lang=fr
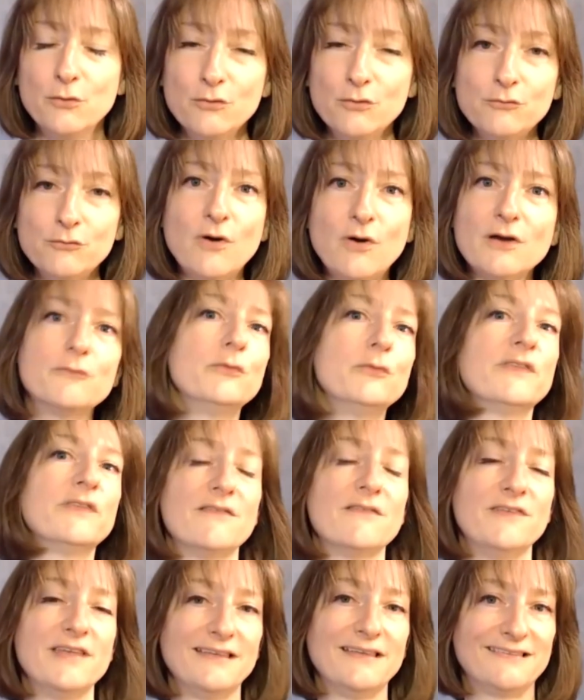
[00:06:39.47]
Une fois que vous
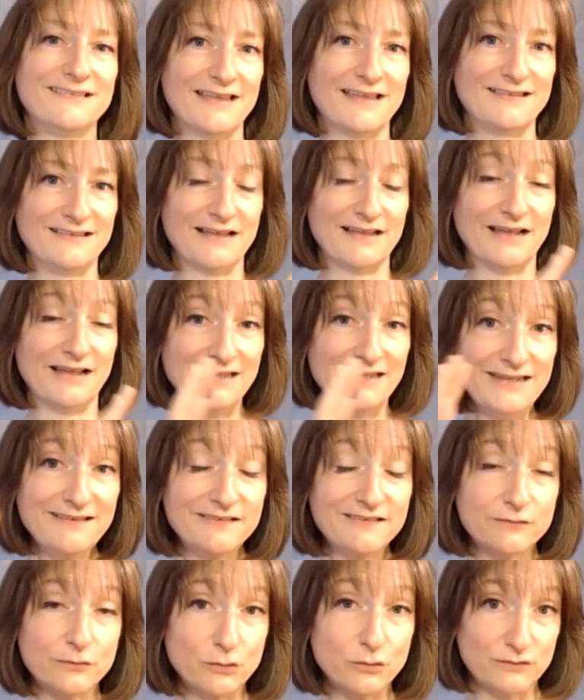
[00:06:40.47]
avez cette
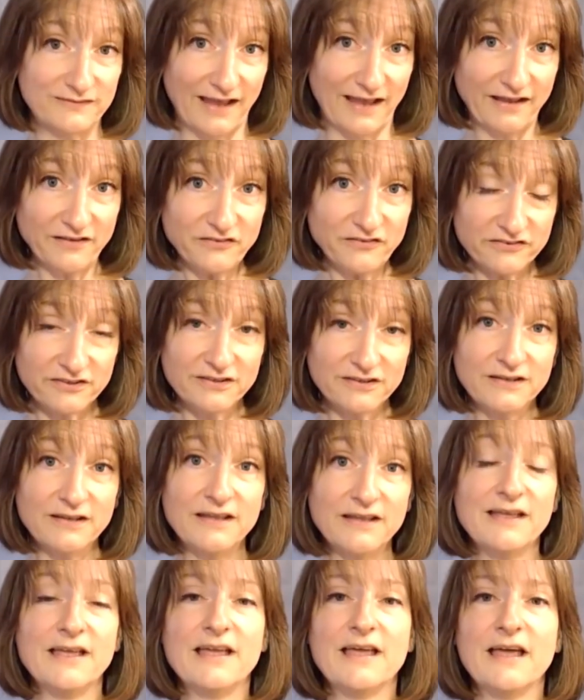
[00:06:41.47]
liste de tâches,
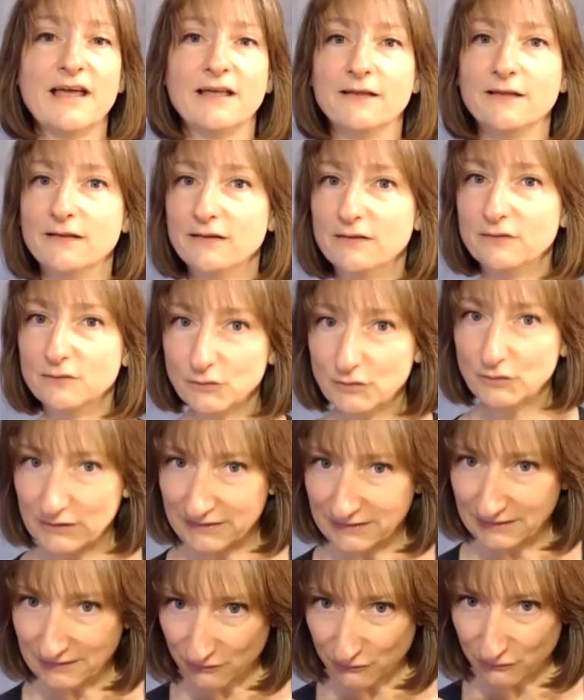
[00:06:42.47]

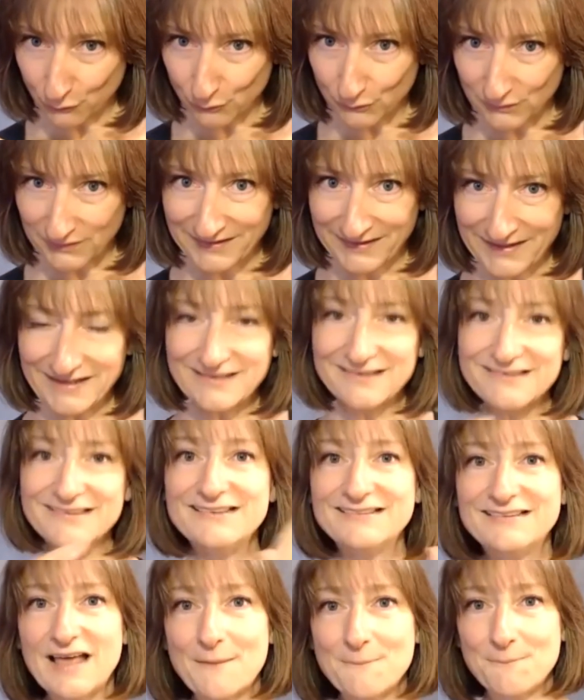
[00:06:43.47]
qui sont les
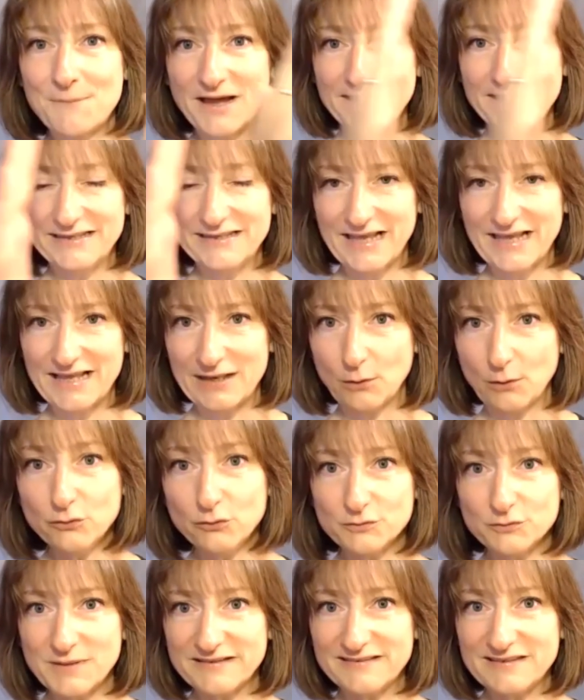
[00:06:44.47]
étapes par lesquelles
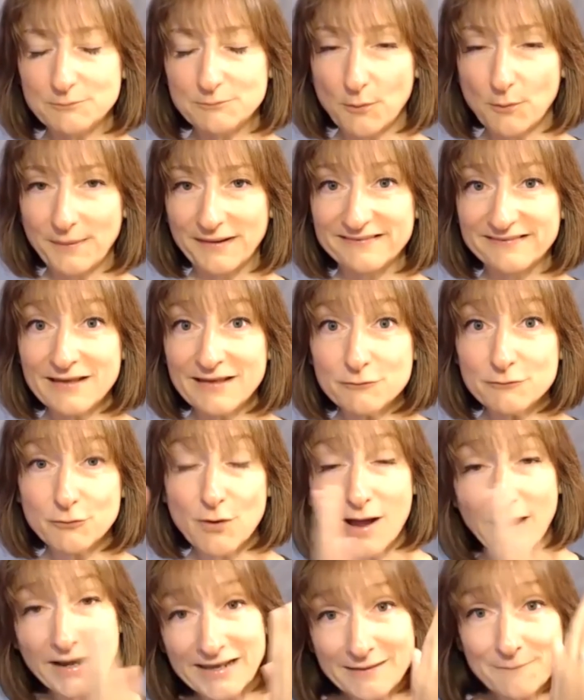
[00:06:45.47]
automatiquement passer,
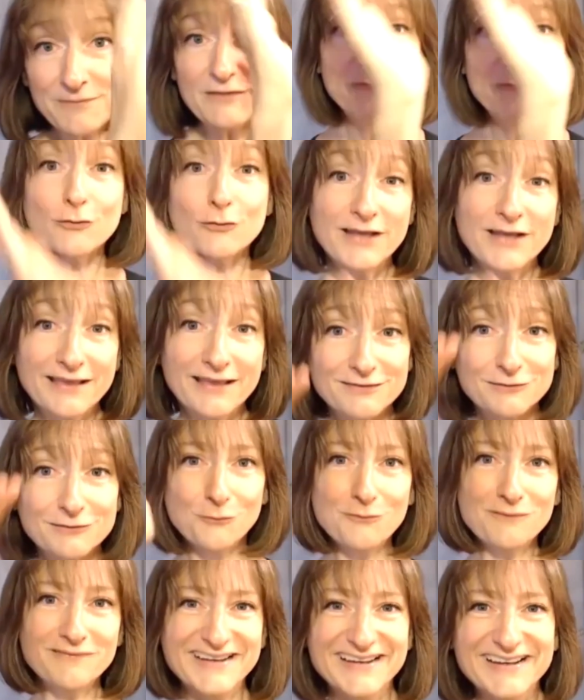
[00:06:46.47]
voire les
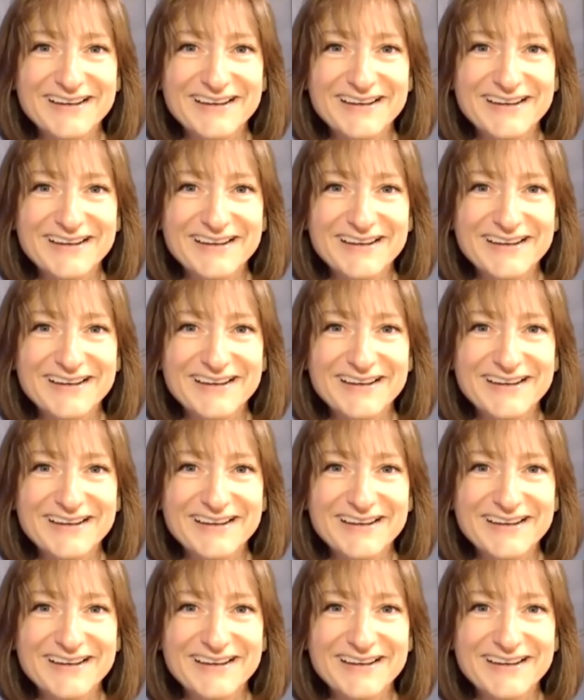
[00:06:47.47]
bifurcations